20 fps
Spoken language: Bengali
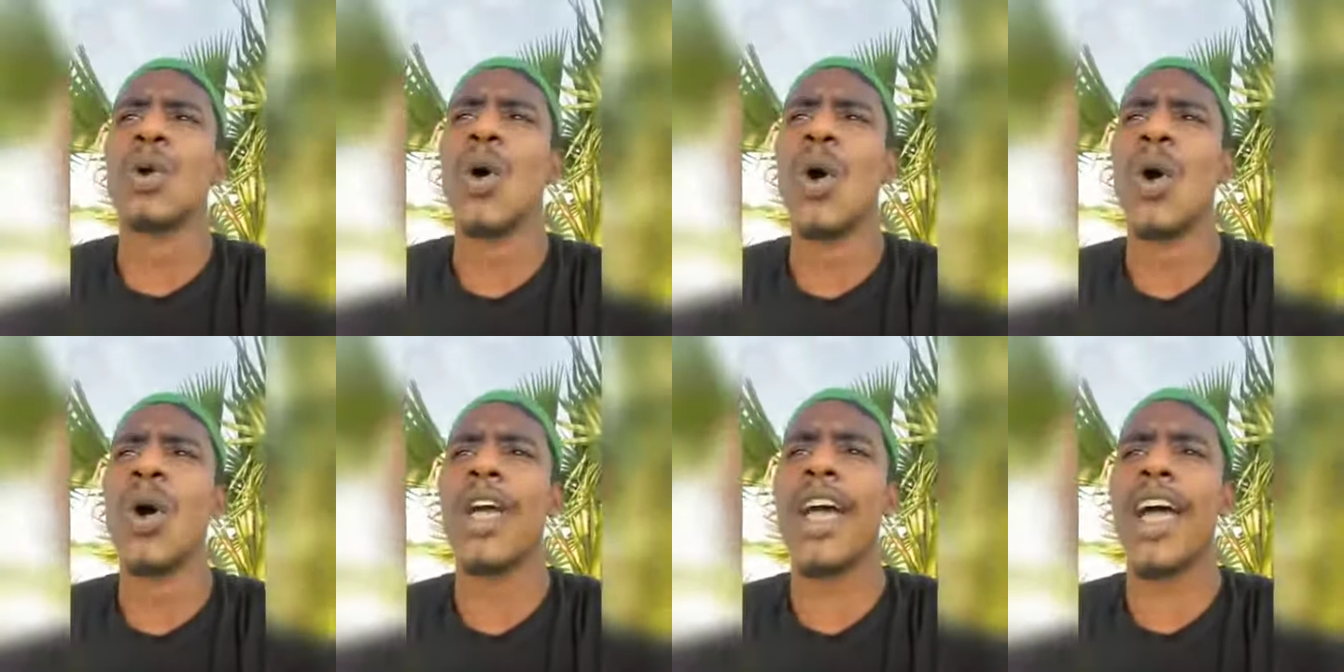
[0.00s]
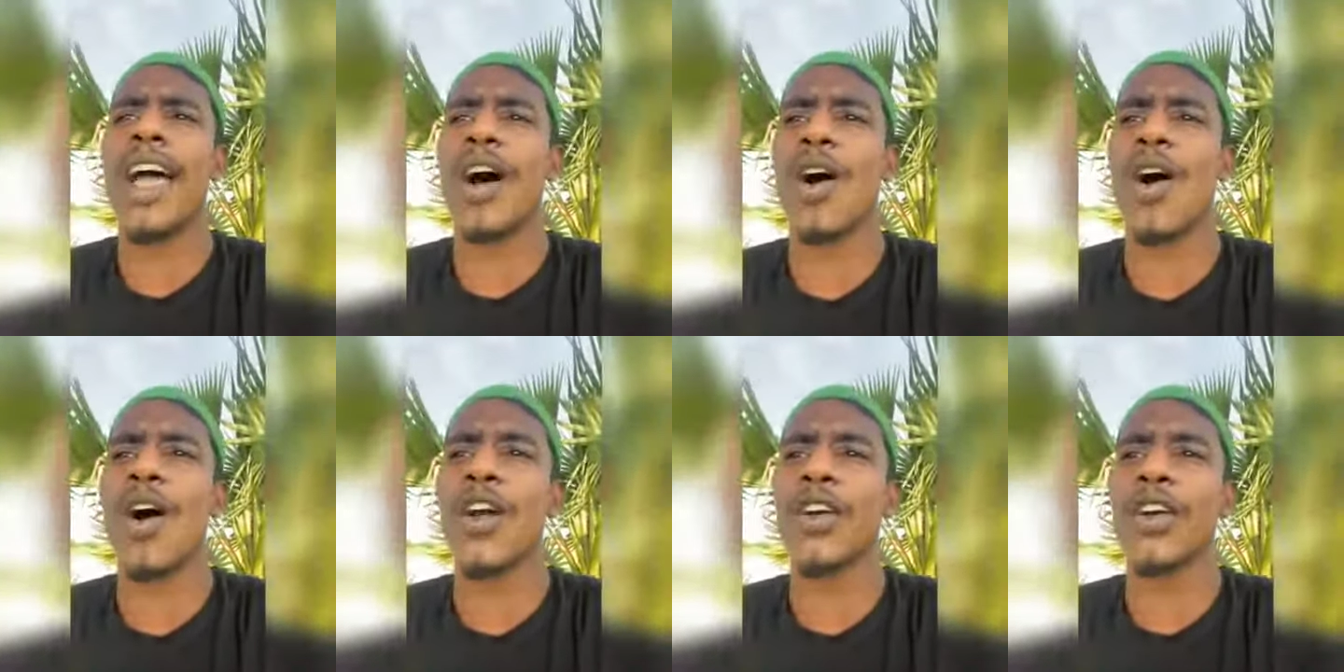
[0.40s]
তো
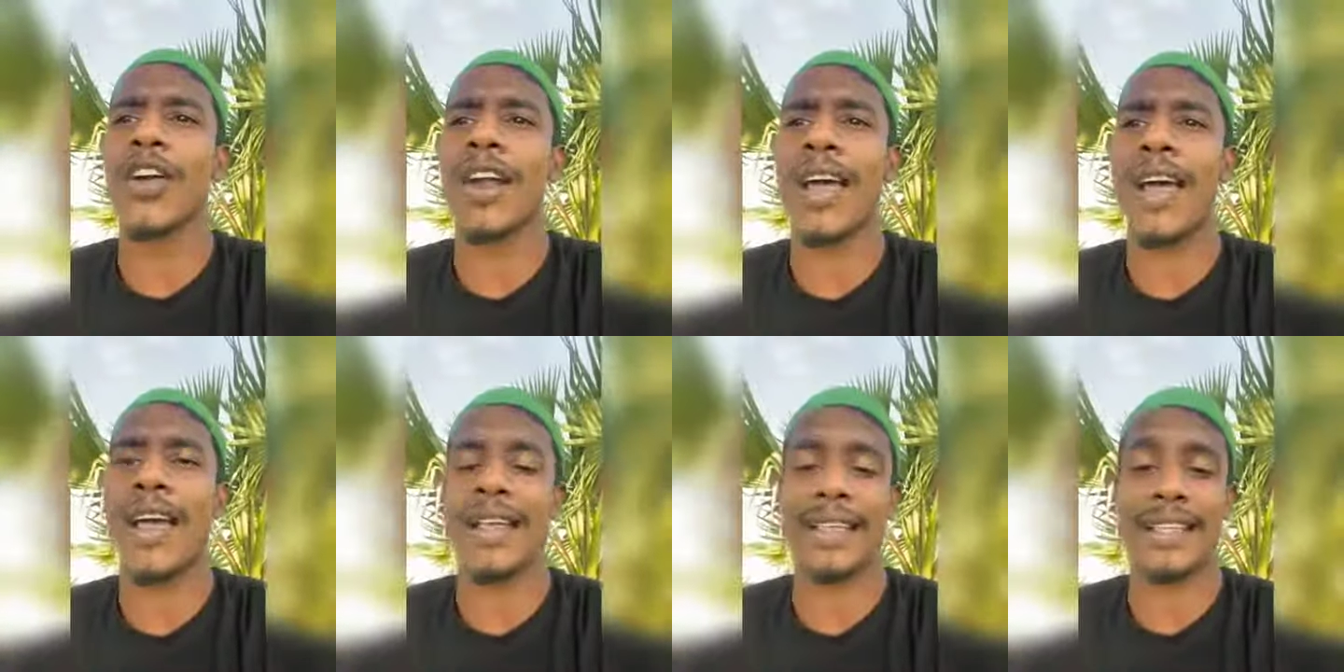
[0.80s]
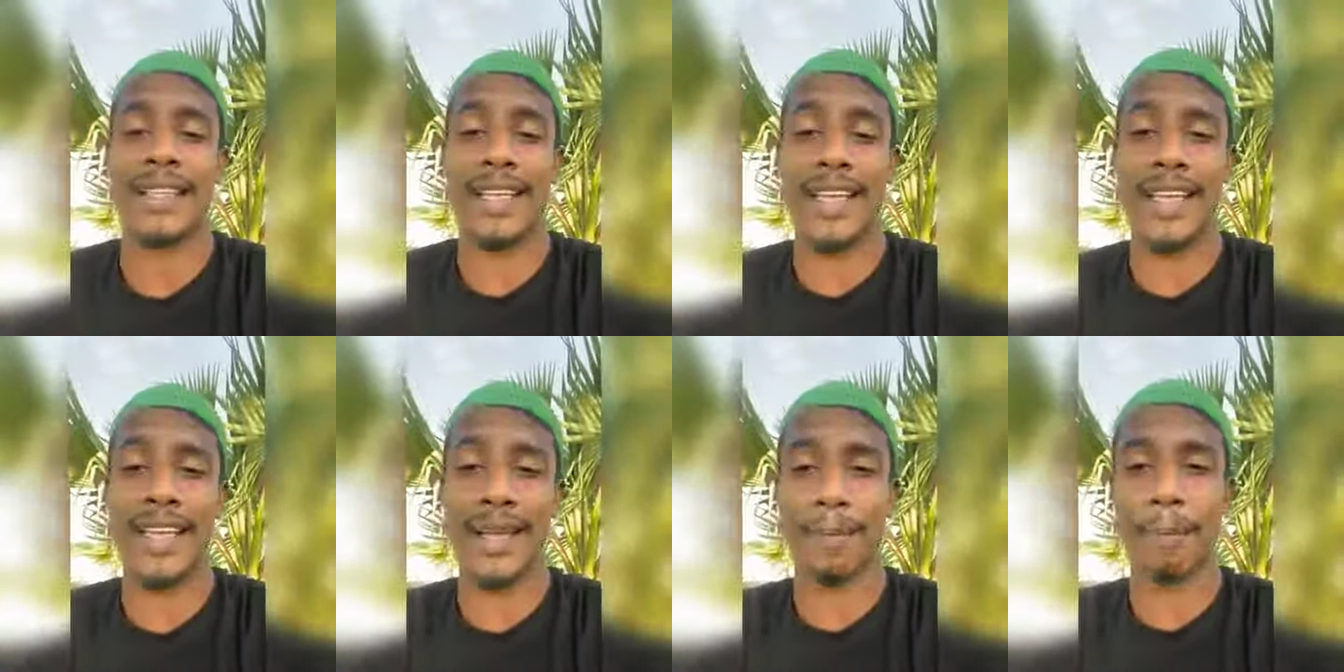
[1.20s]
এখন
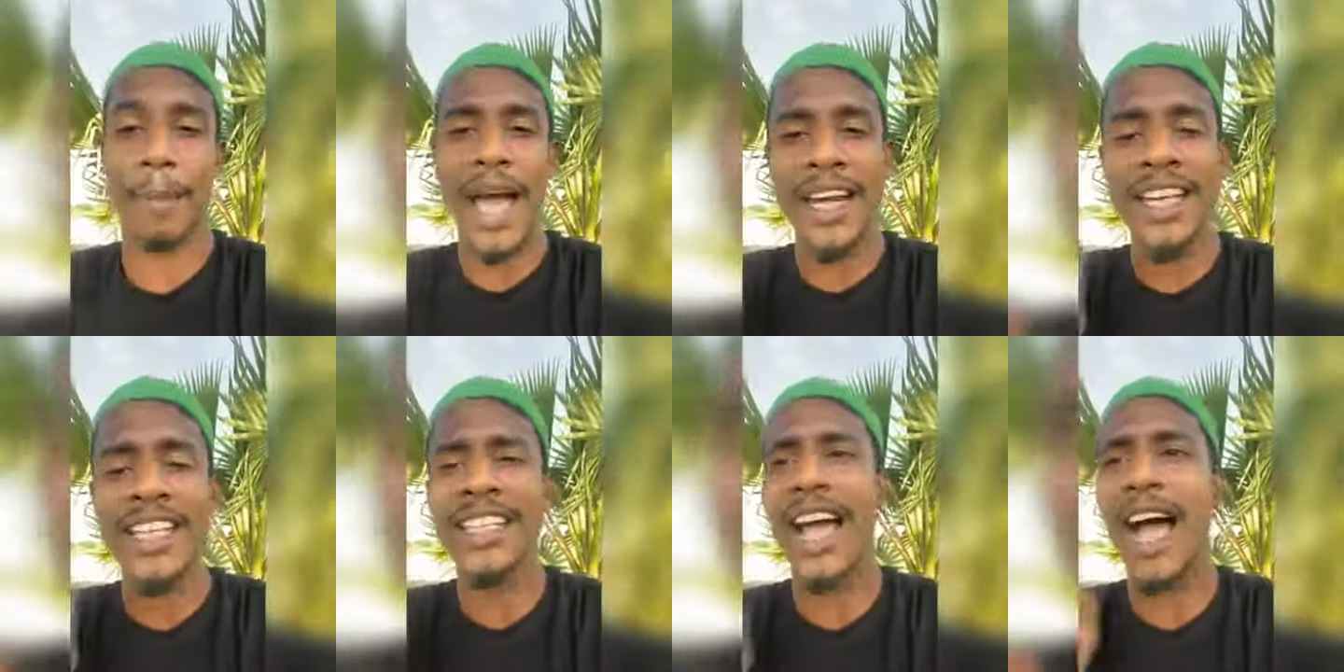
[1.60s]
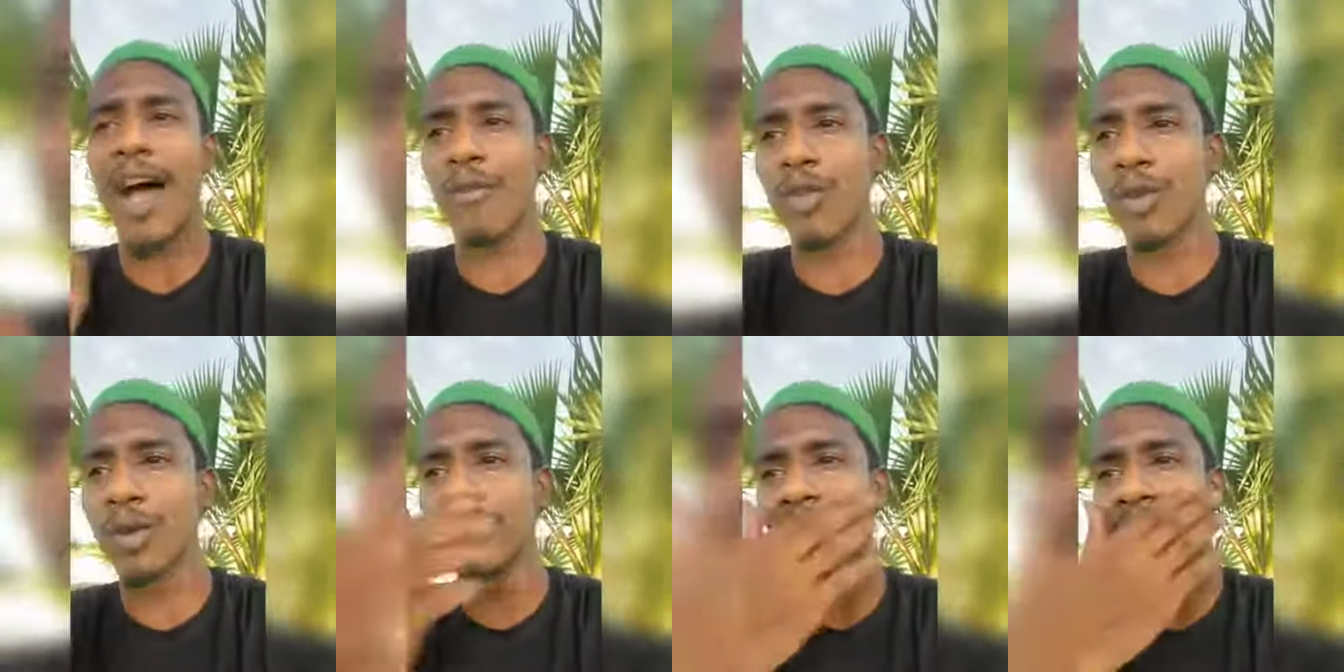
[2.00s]
বারিশা
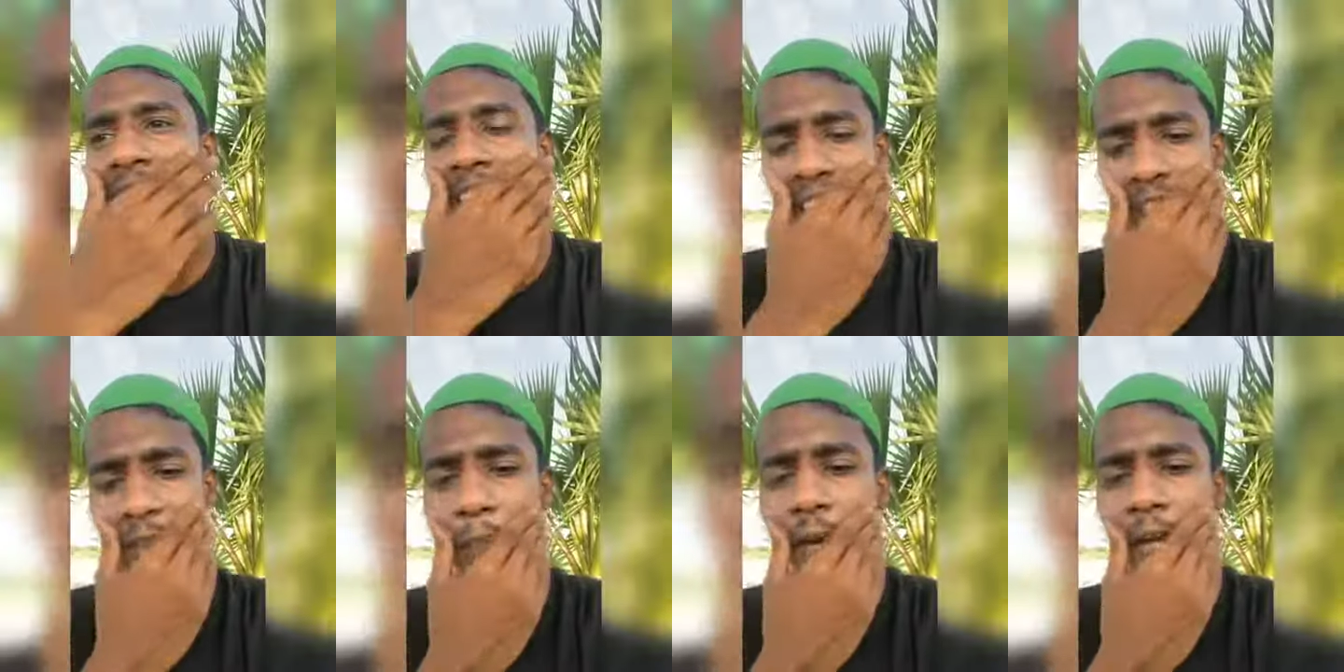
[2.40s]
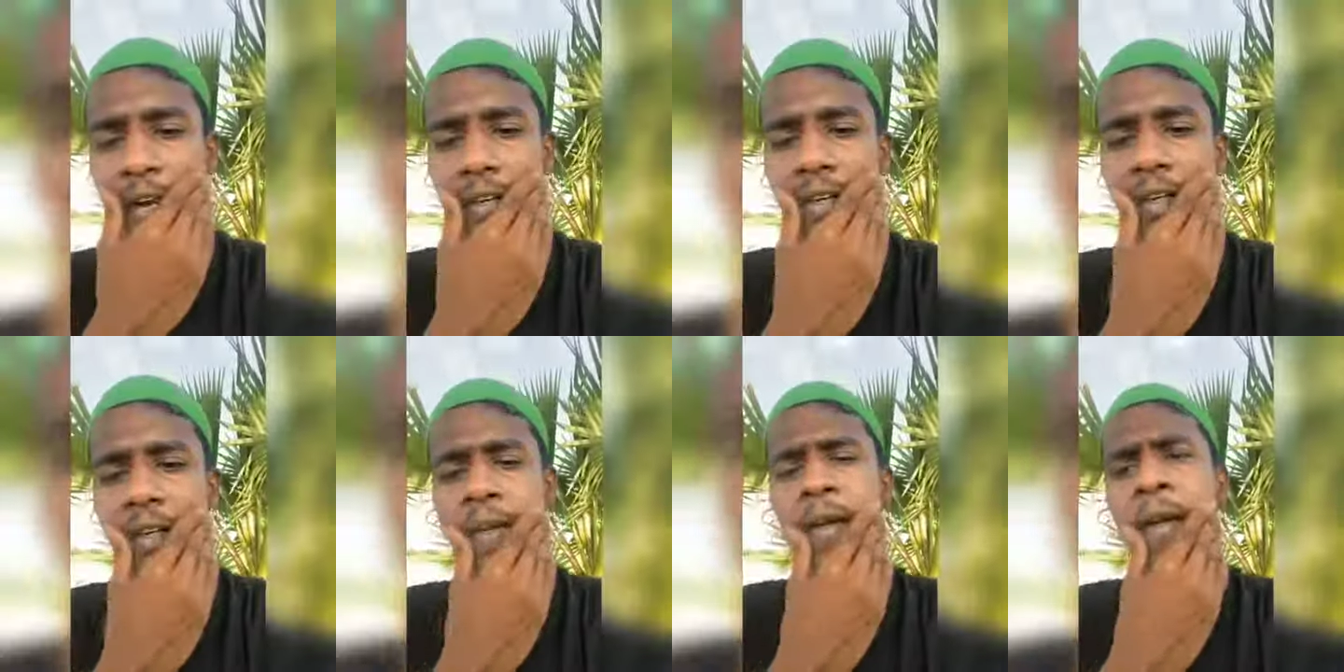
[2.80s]
আপুর যে
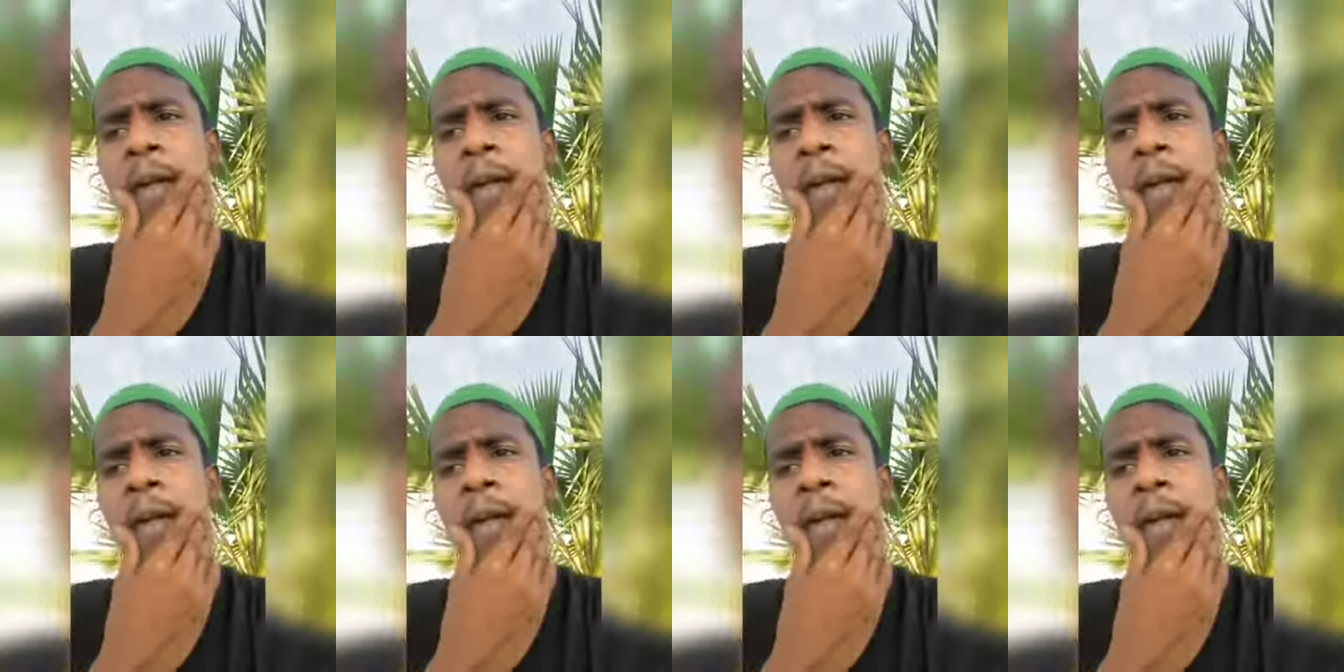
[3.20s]
হাজব্যান্ড